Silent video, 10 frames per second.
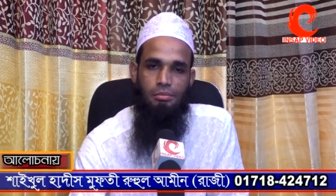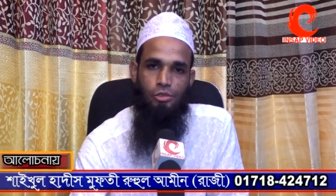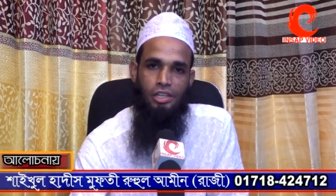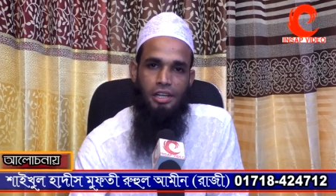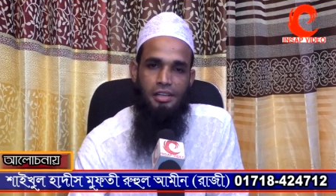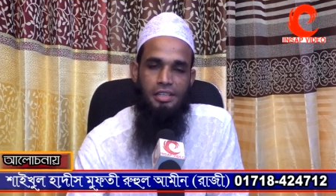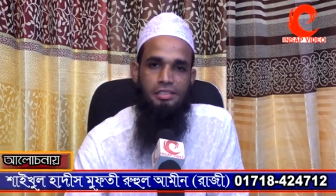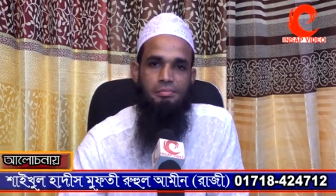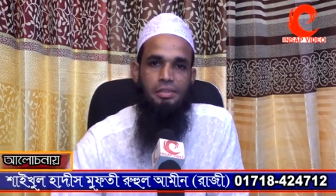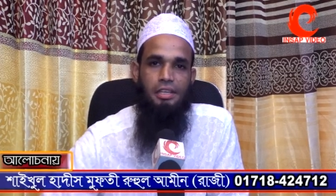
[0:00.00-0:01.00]
মোল্লা
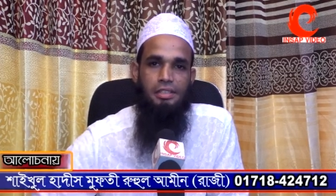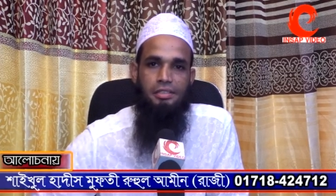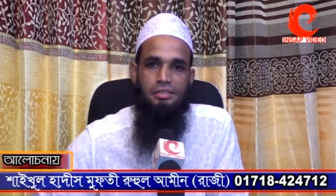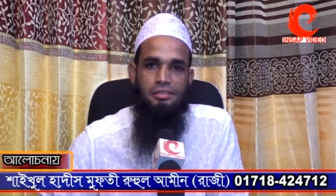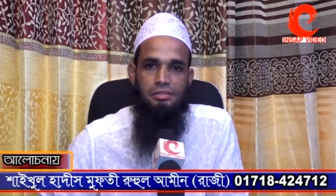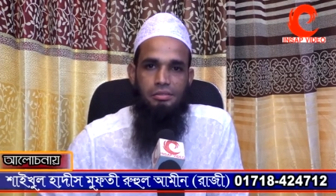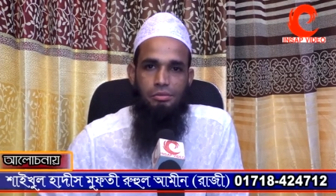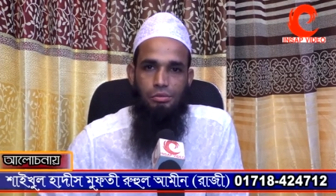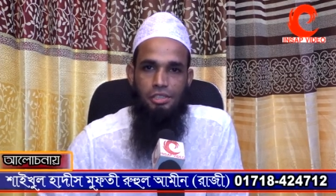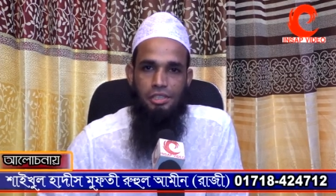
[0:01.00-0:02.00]
নাজিম ভাই
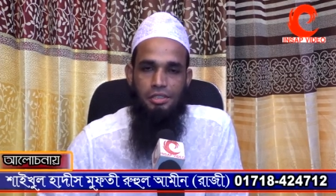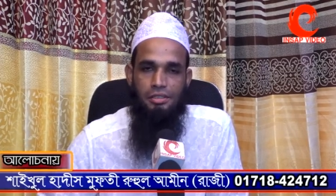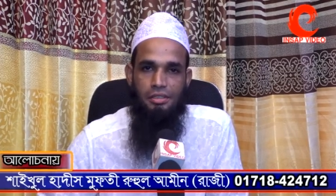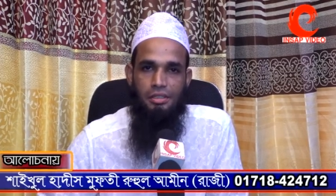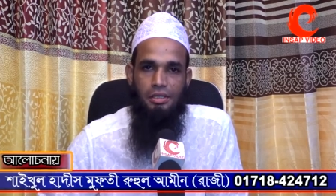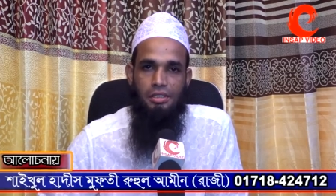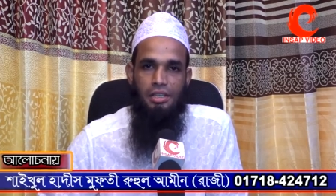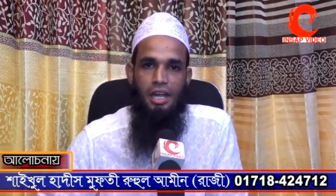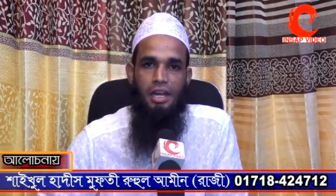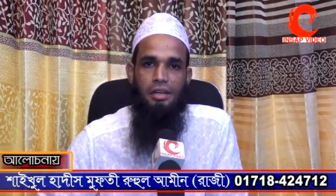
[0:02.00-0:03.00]
উনি
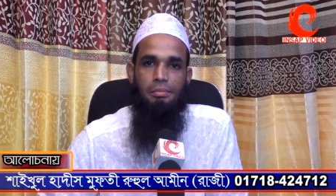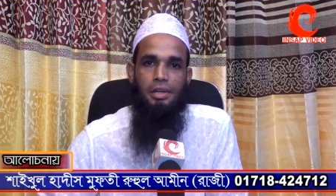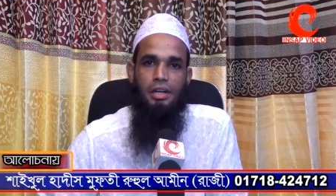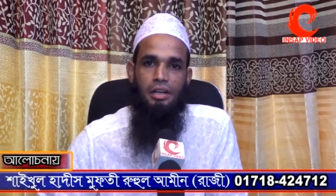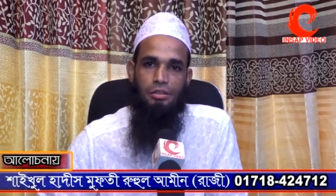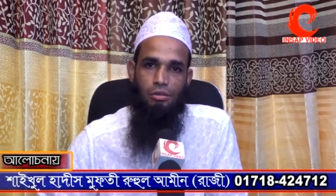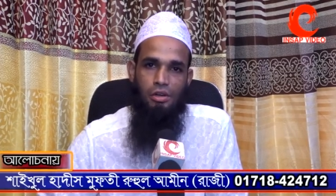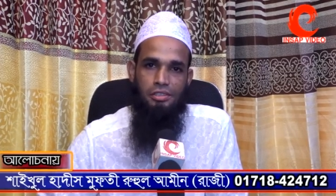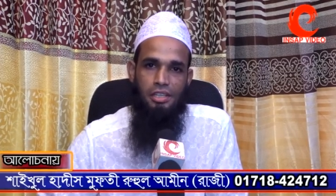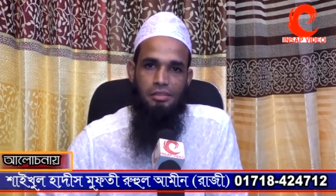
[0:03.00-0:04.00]
ঘাড় বা
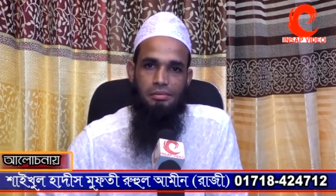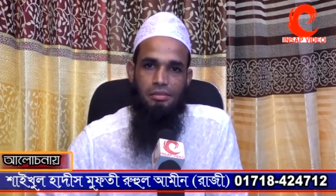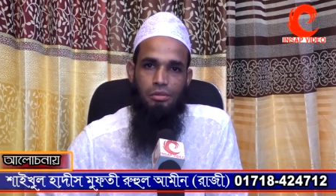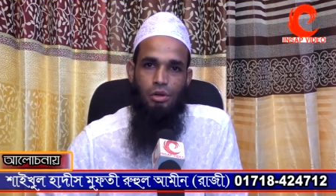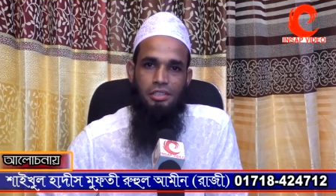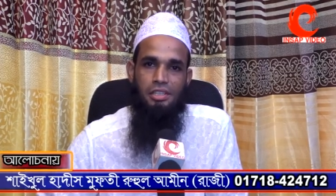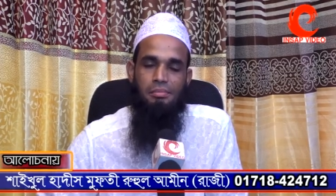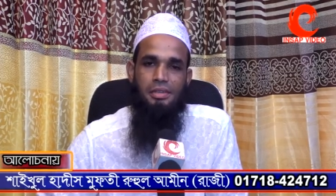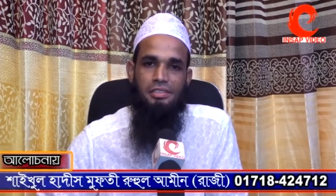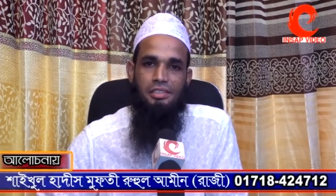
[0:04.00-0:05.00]
গর্দান গর্দান
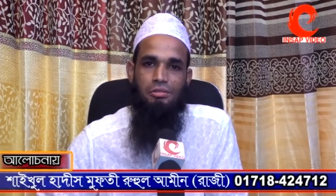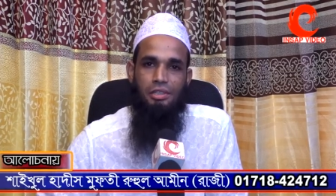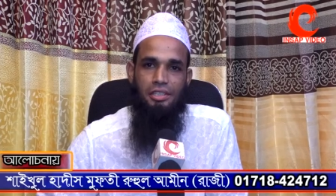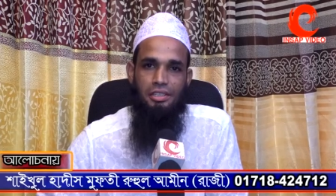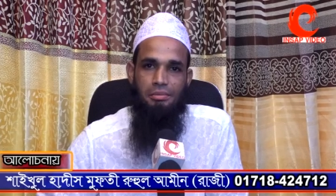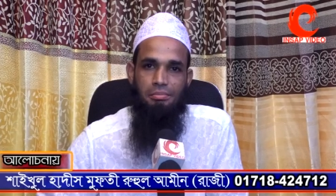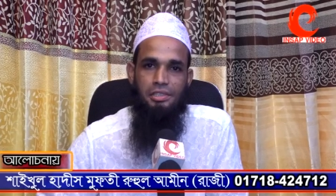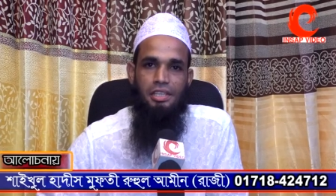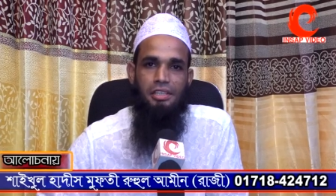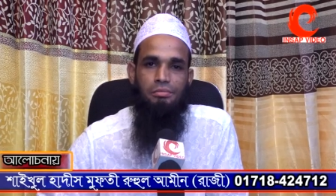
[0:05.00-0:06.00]
মাসে করাকে
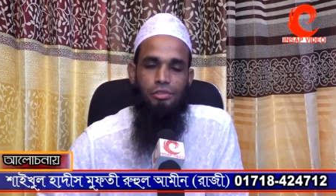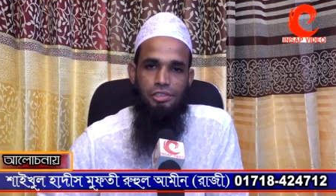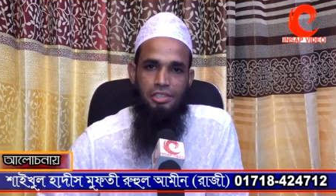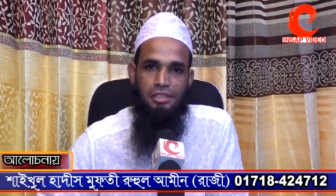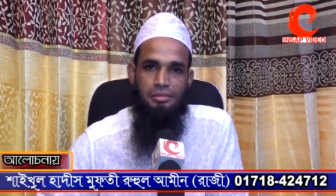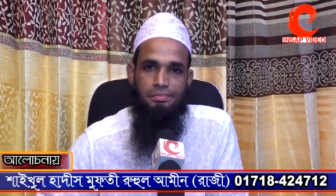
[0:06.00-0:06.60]
বিদাত বলেছেন